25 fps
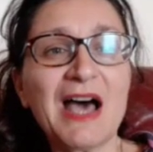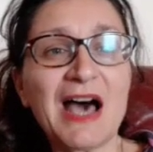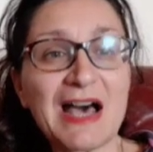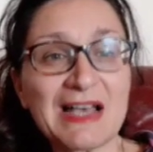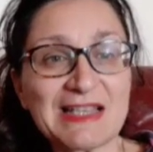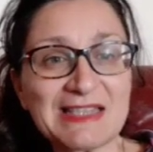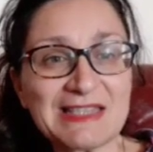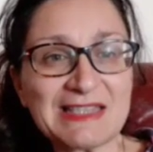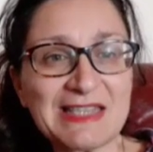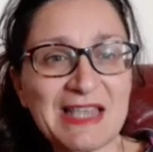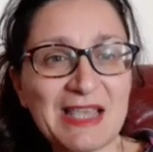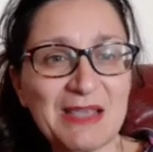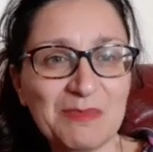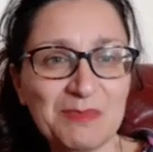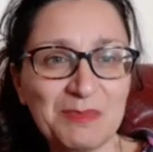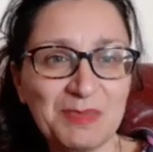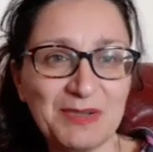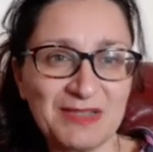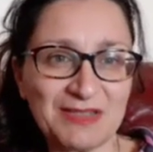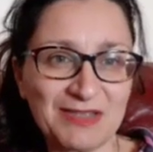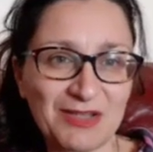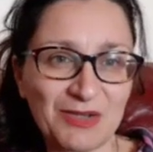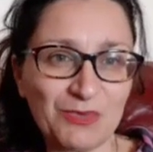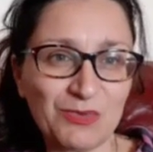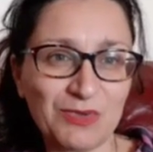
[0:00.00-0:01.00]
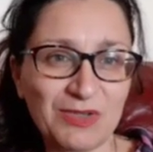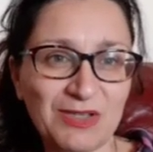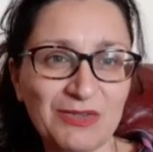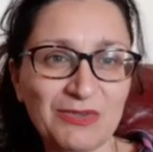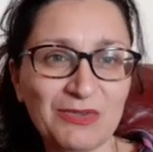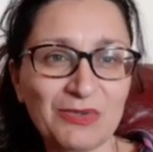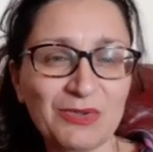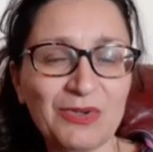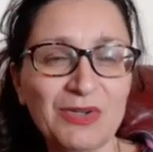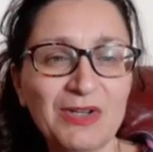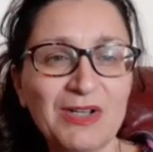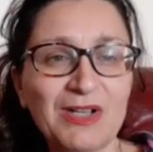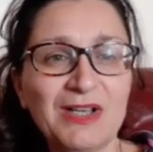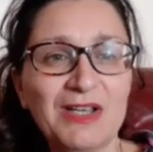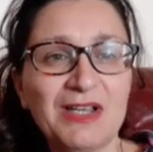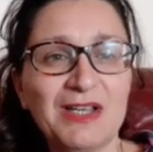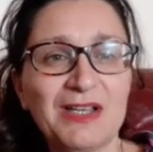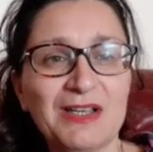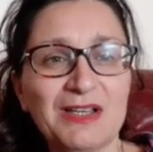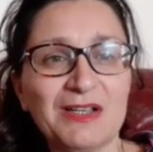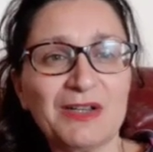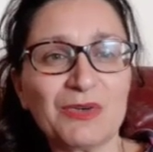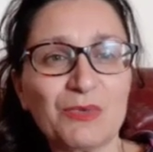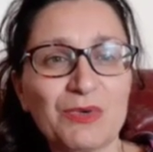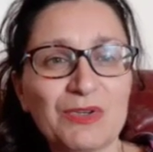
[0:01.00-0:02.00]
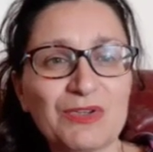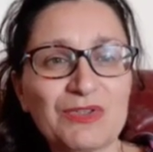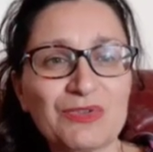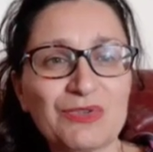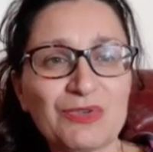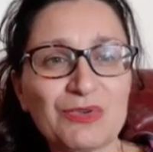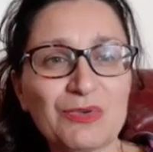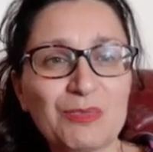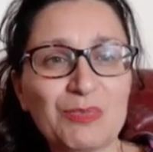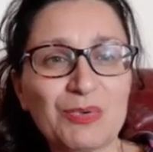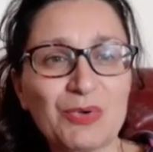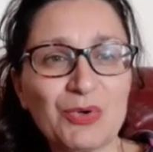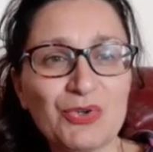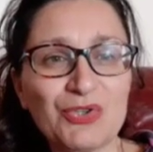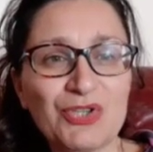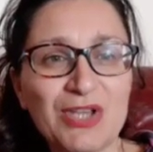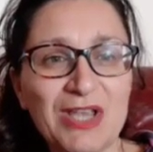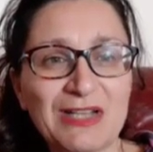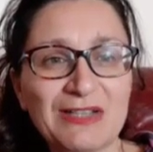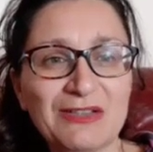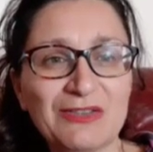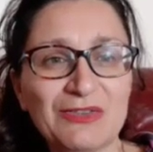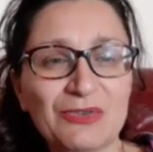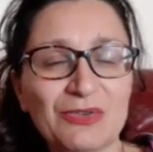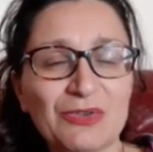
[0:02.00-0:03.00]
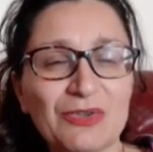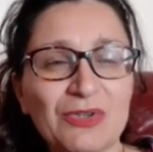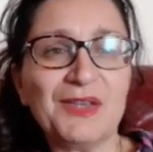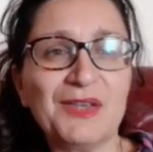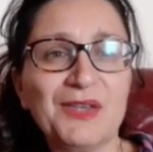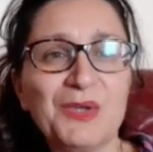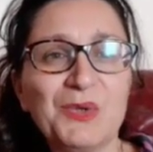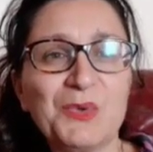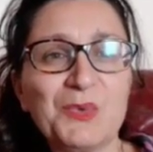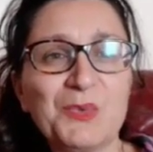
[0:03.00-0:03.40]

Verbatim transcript: ha sempre seguito seguito eh, questo progetto.